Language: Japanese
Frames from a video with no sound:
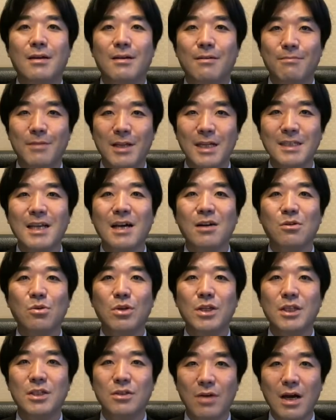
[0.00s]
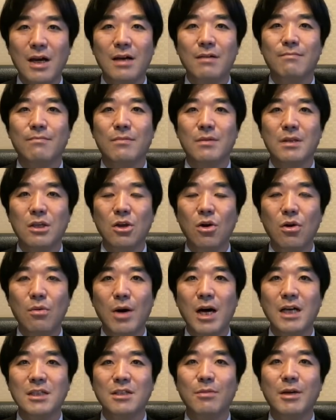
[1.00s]
皆さんこんにちは。今日
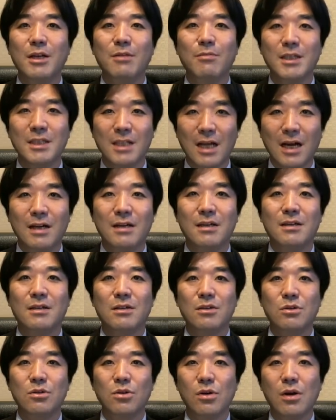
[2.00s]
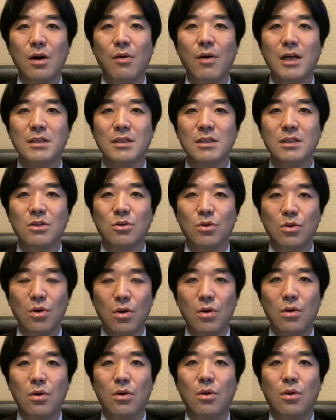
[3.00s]
も始まりました黒川敦彦
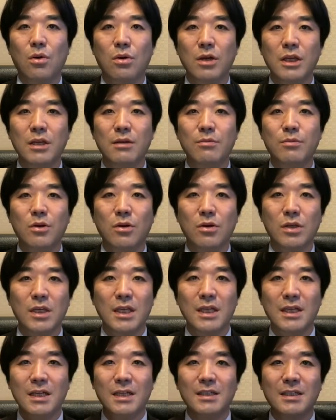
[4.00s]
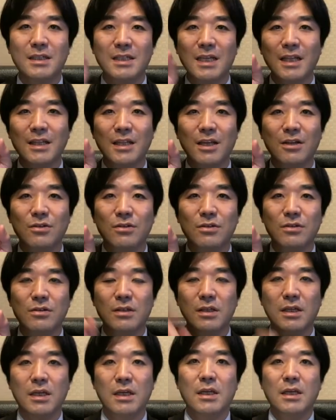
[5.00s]
のオリーブの木チャンネ
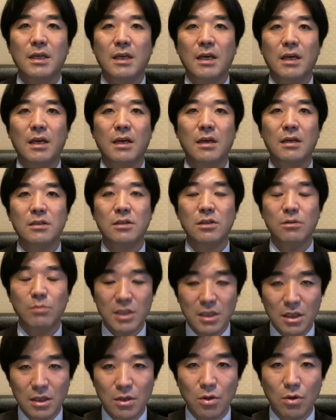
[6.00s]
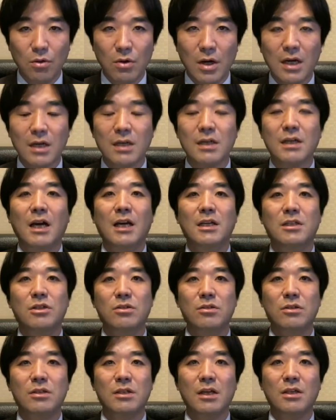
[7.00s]
ル。すいません、今日は外
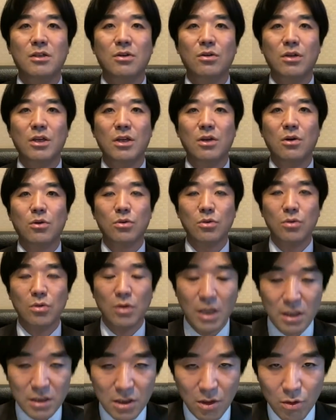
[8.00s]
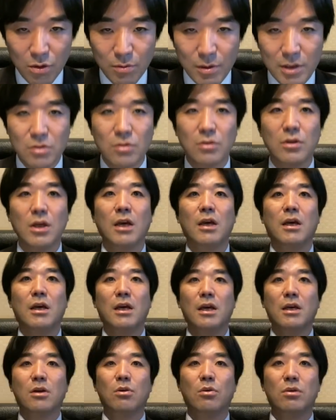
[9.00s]
出先よりお届けしておりますの
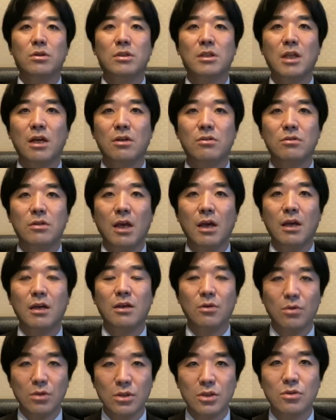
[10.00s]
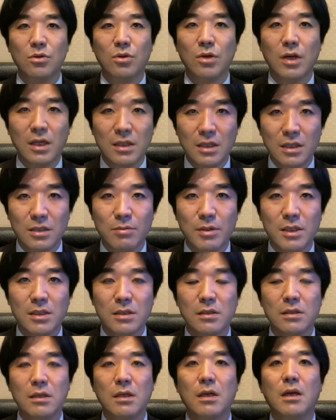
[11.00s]
で、このスタイルでよろしくお願いいたします。